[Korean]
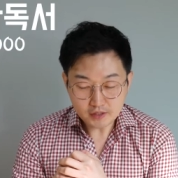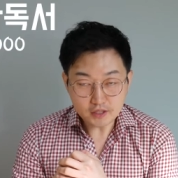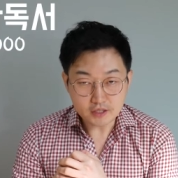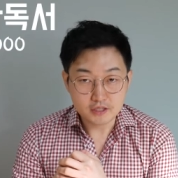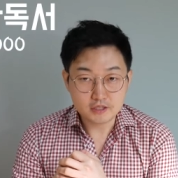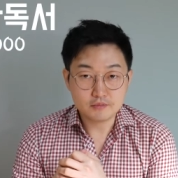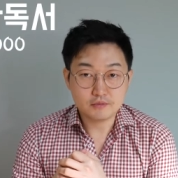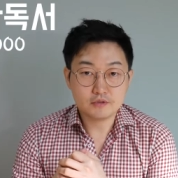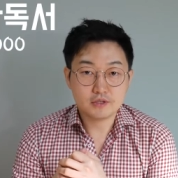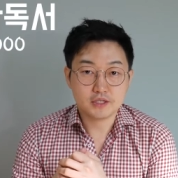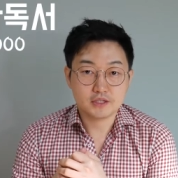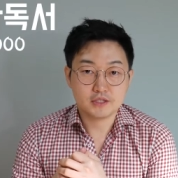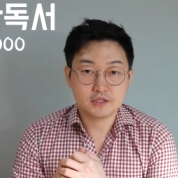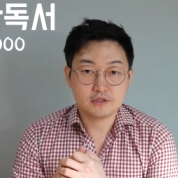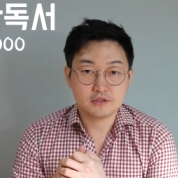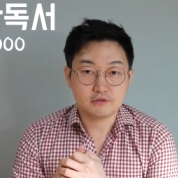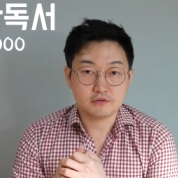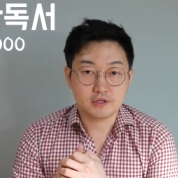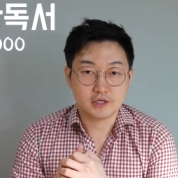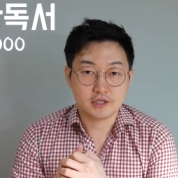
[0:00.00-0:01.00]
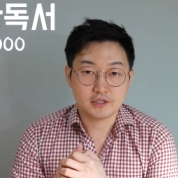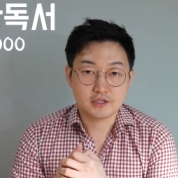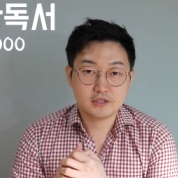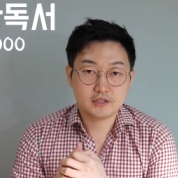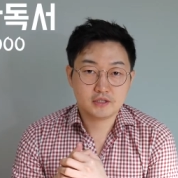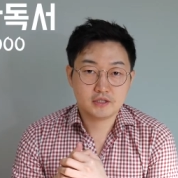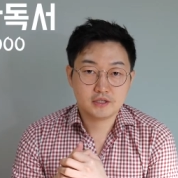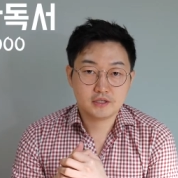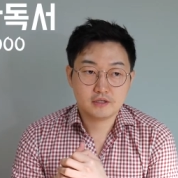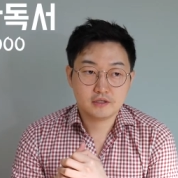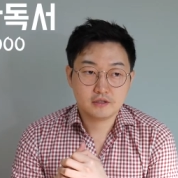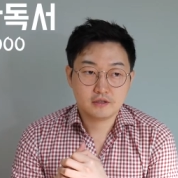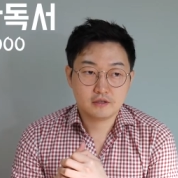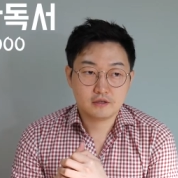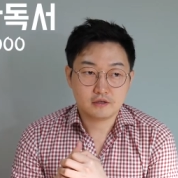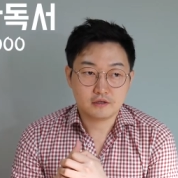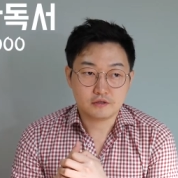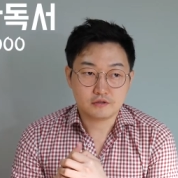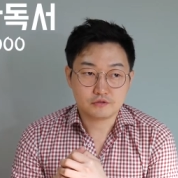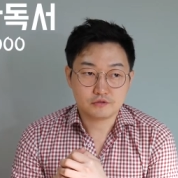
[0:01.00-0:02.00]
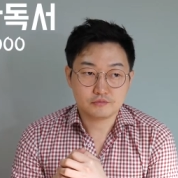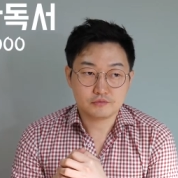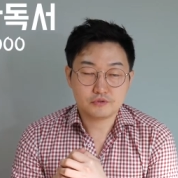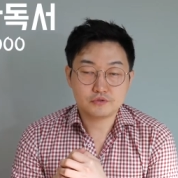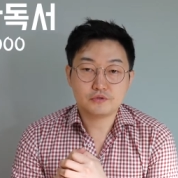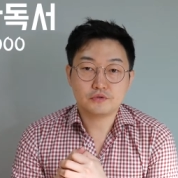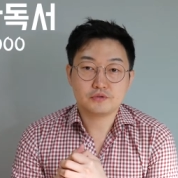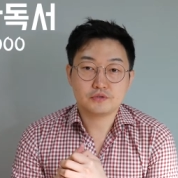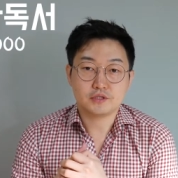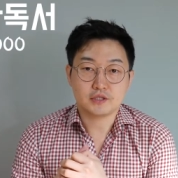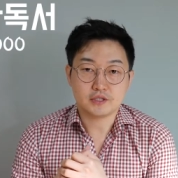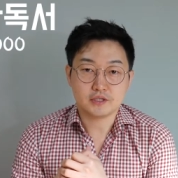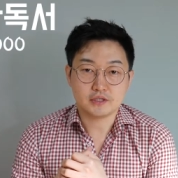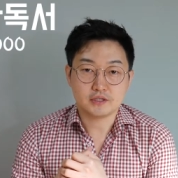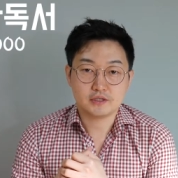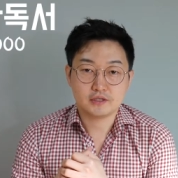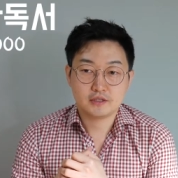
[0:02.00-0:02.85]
일본 같은 경우에는 어, 좀 수동적인